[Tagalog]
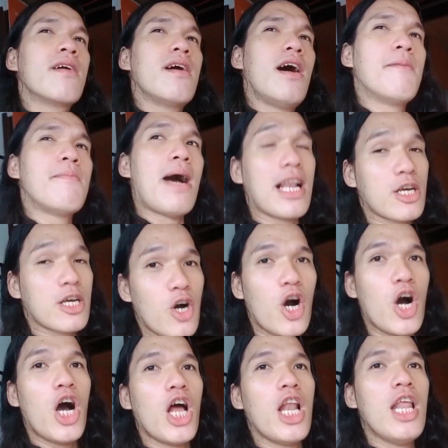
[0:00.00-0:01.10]
um,
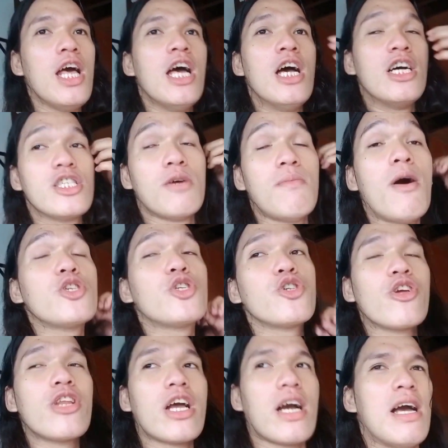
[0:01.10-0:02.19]
alcohol, So mao
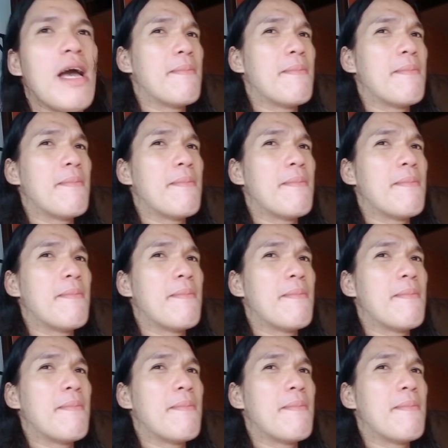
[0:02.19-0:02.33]
jud na.